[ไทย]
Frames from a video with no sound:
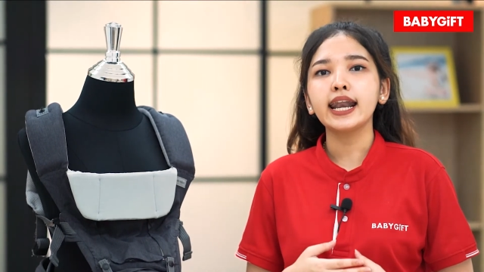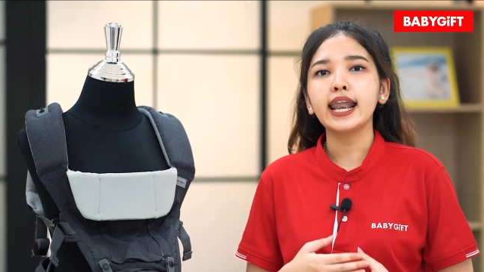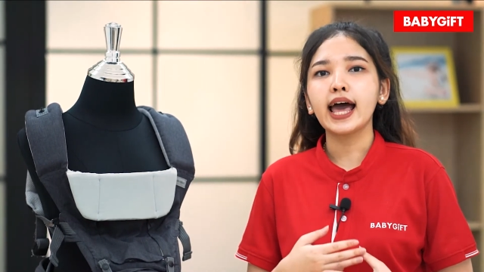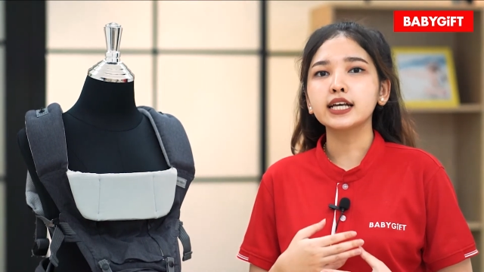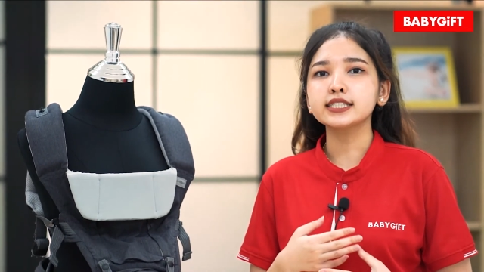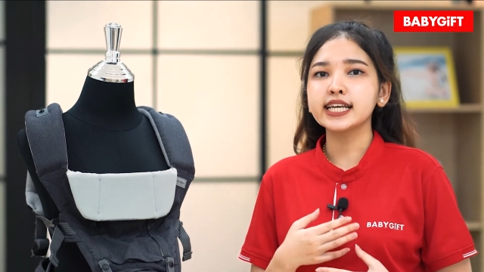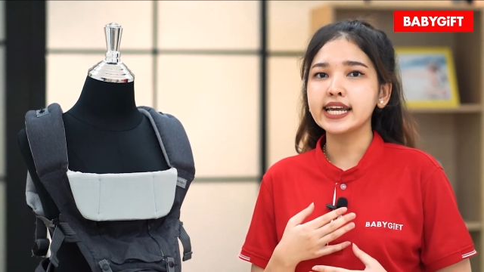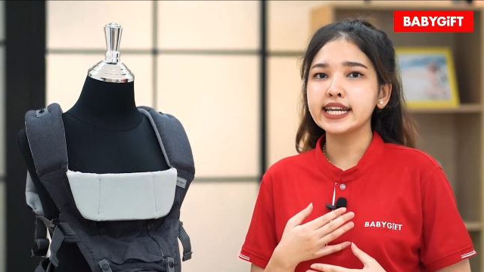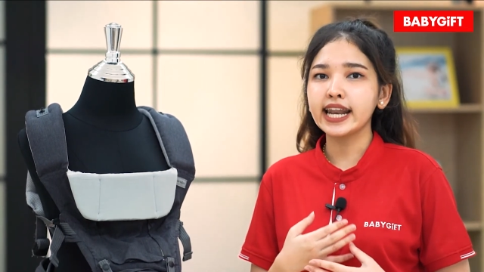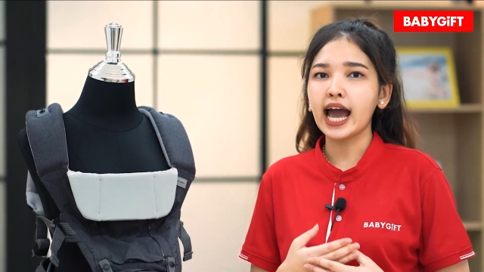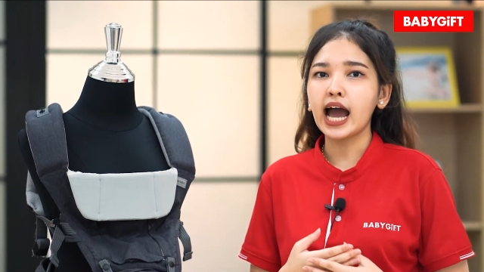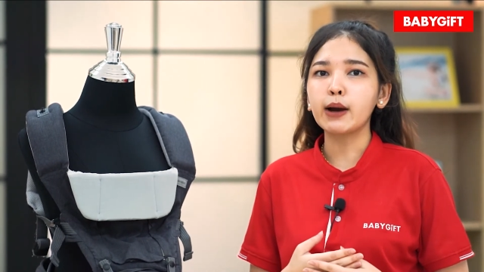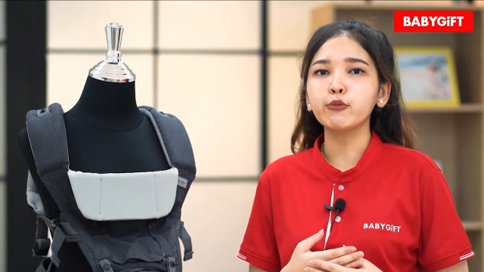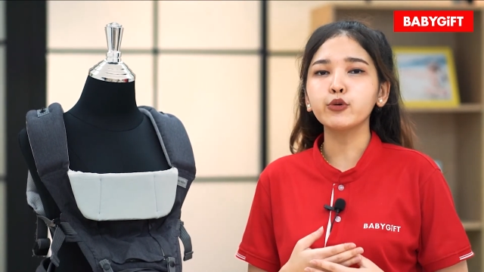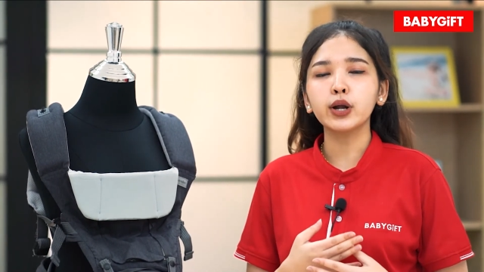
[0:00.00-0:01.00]
และใช้
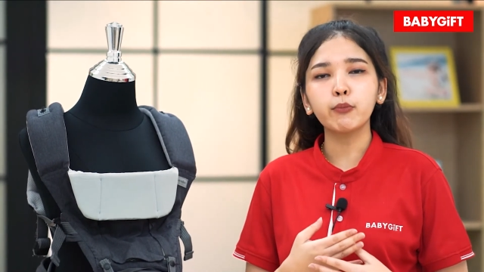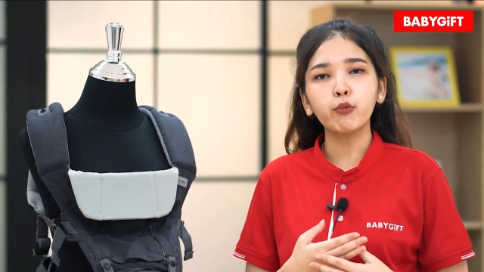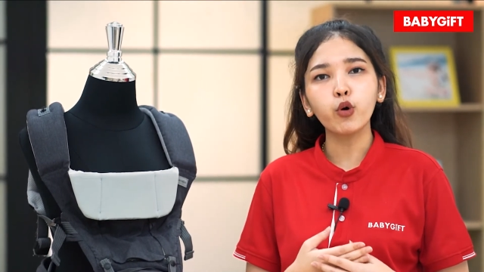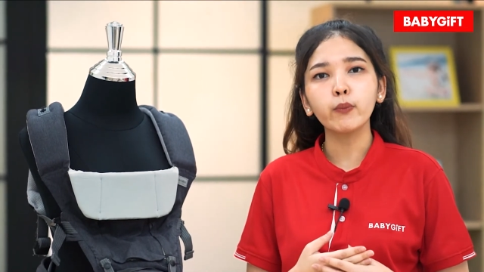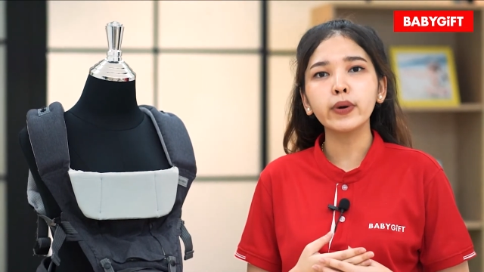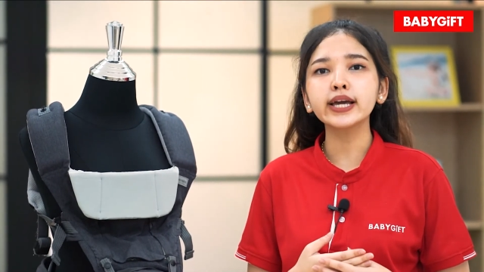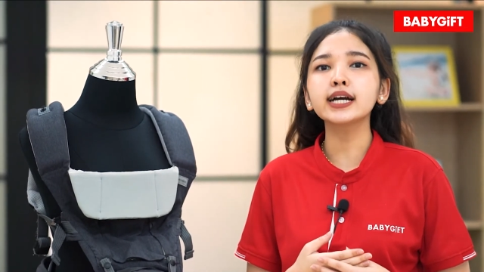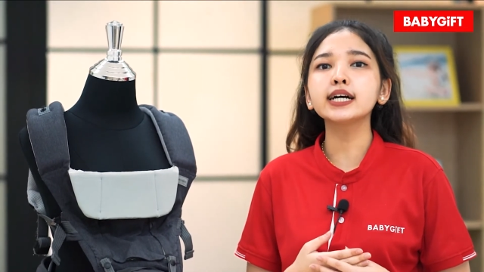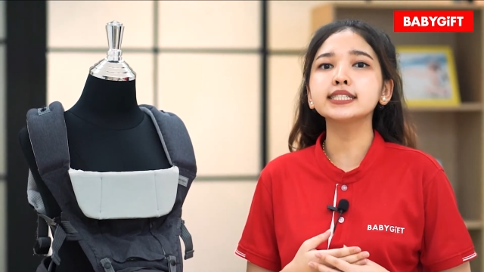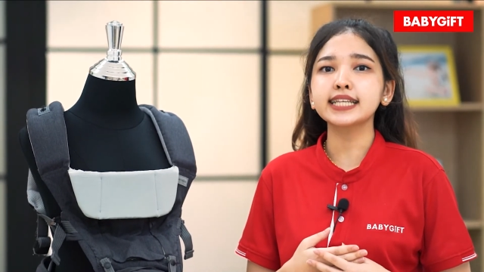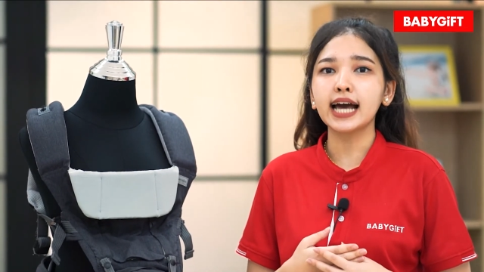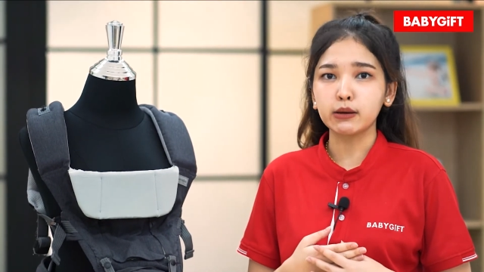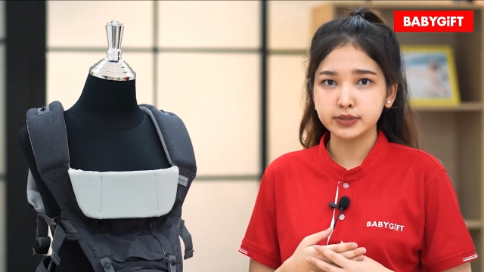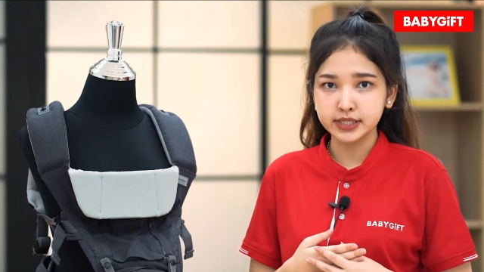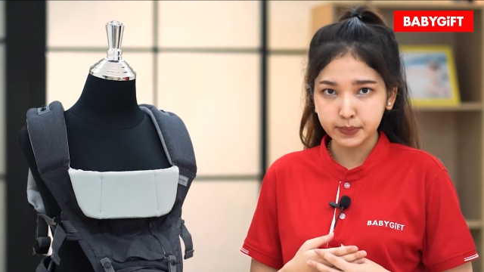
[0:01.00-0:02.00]
น้ำอุณหภูมิไม่เกิน
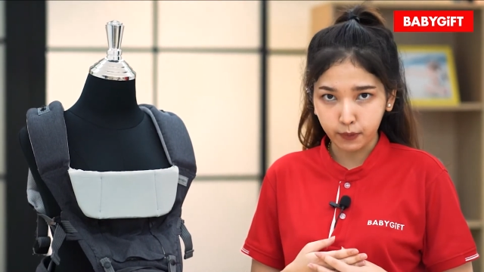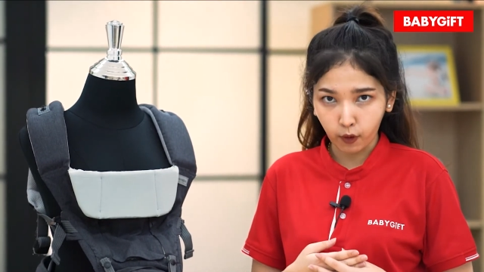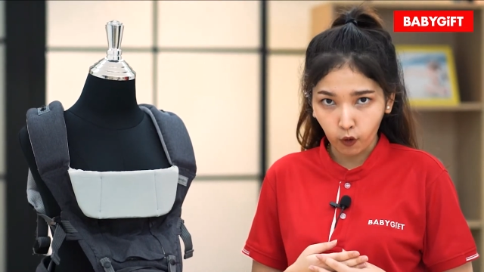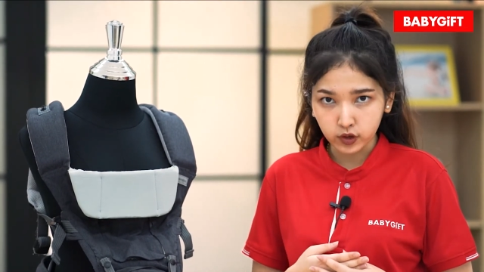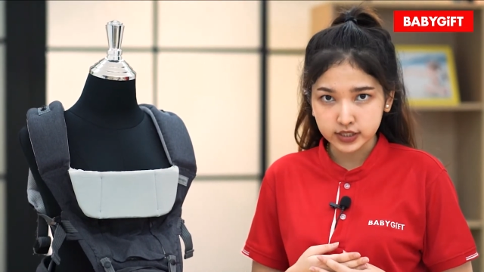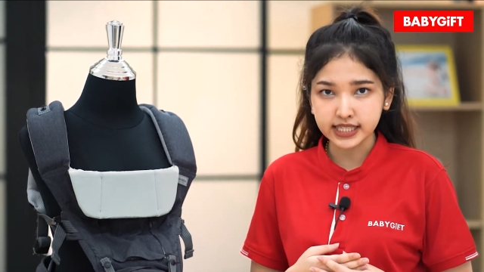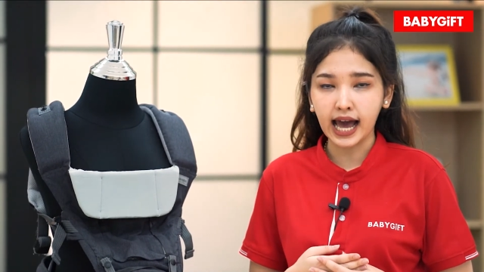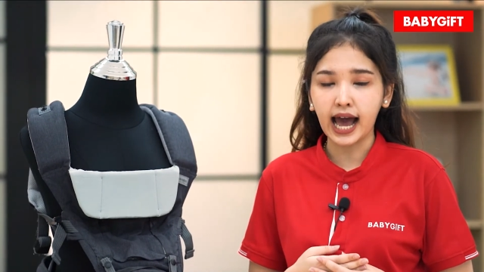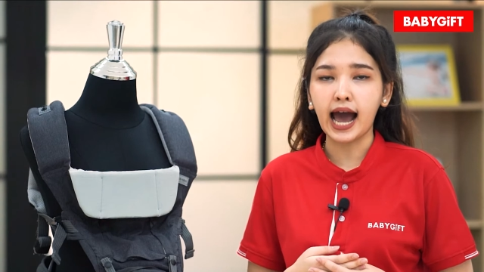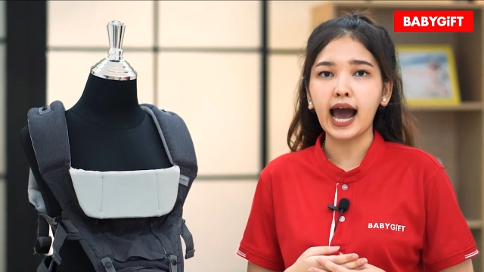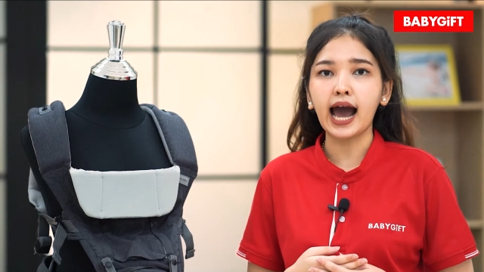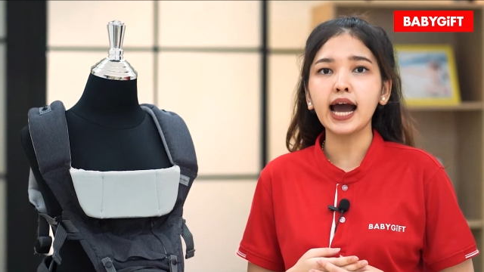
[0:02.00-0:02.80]
30 องศา